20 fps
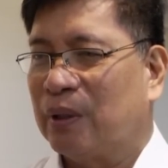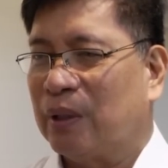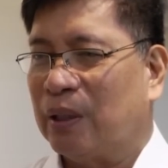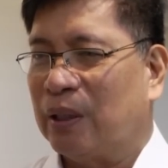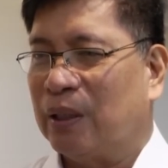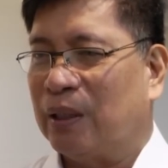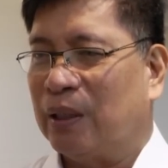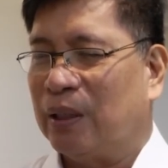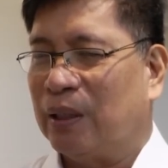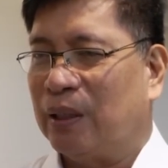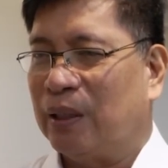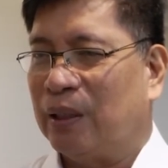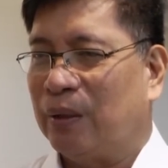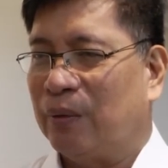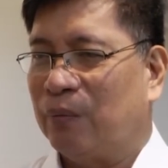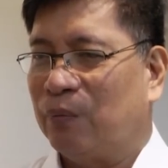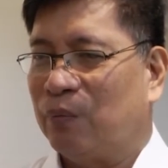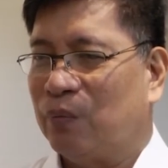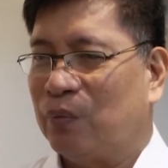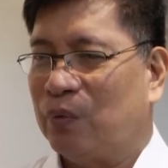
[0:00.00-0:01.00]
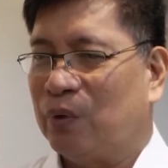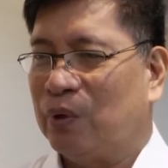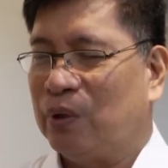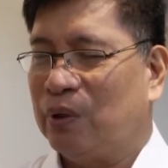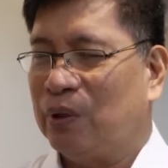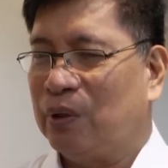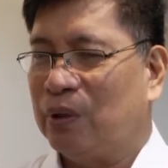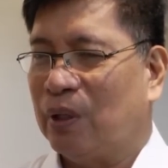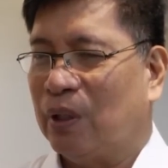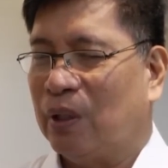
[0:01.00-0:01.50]
uh,
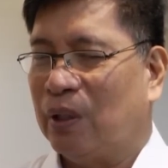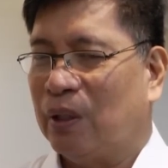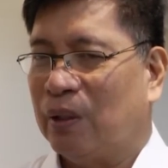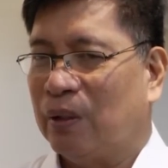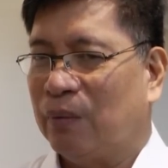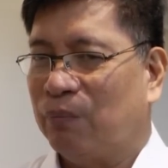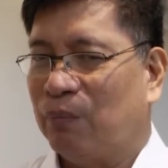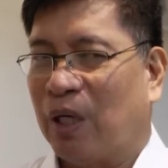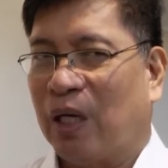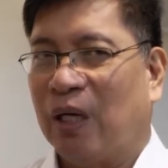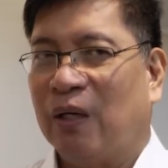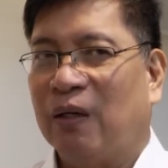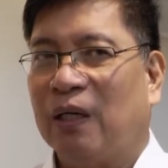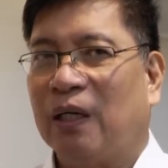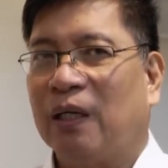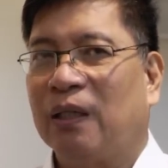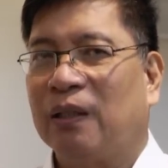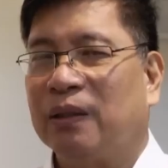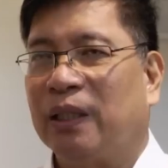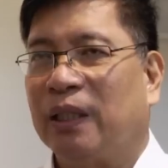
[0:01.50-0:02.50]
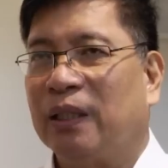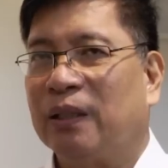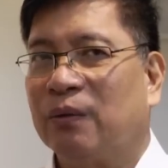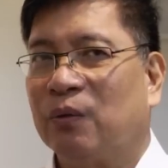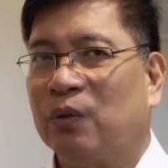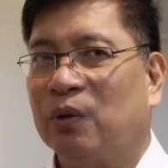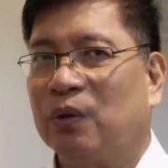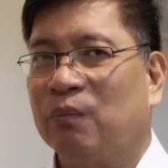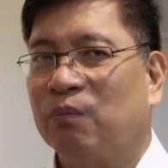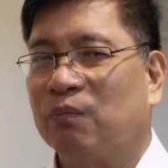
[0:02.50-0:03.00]
uh, mga, hindi,
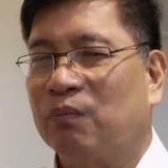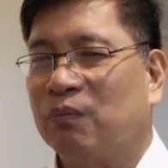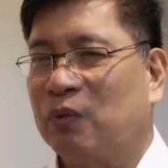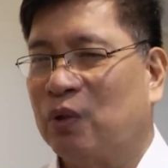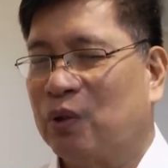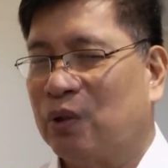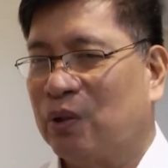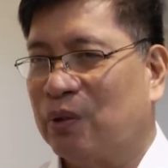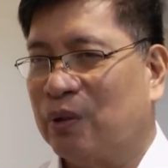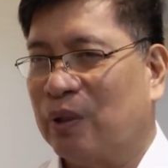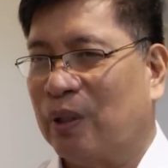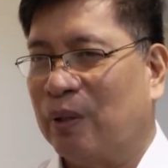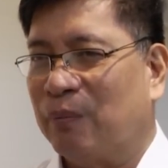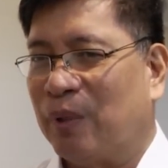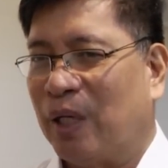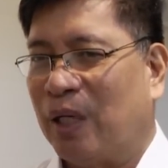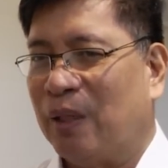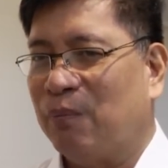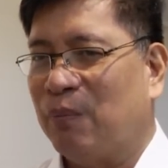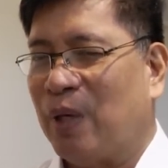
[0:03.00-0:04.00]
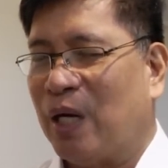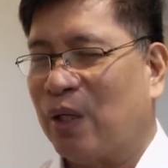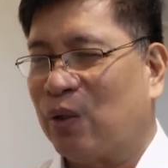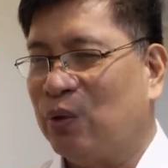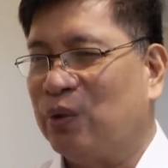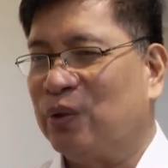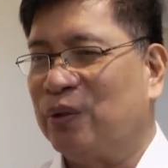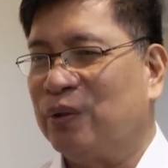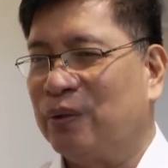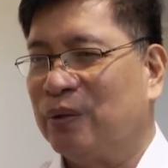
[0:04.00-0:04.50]
oh, yun nga, mga
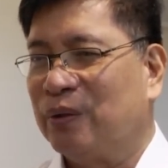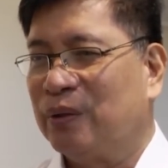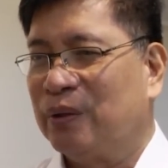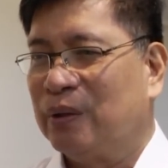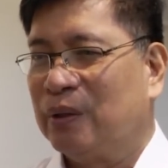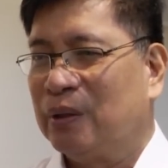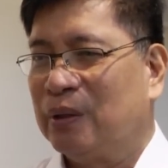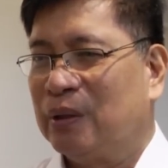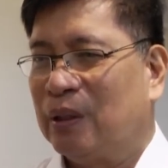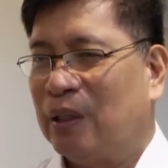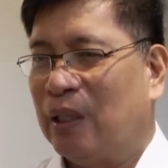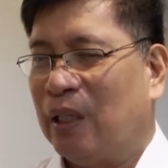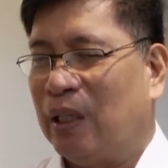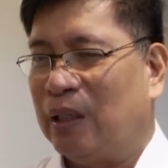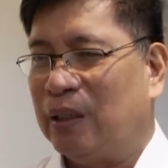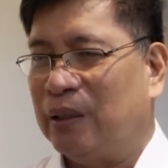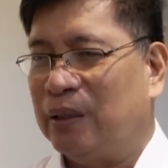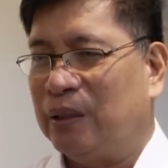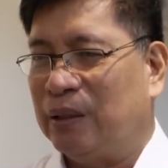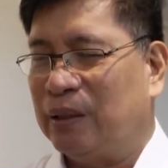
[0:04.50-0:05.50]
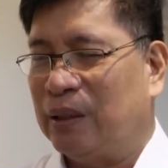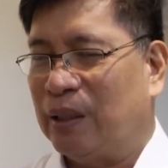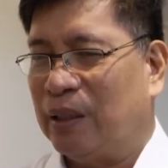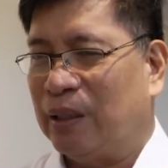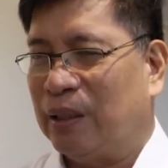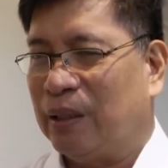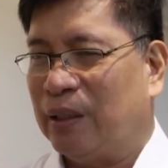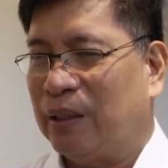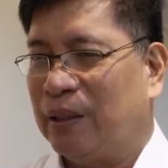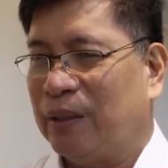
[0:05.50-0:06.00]
bago yun, ay
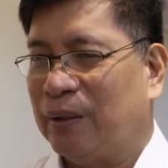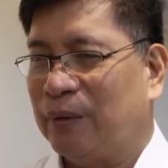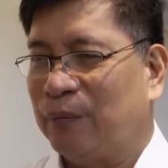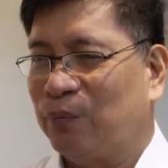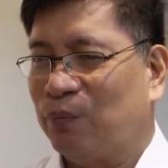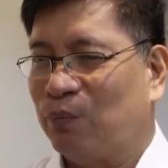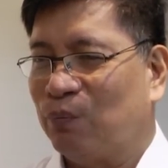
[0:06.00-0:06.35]
uh, ah,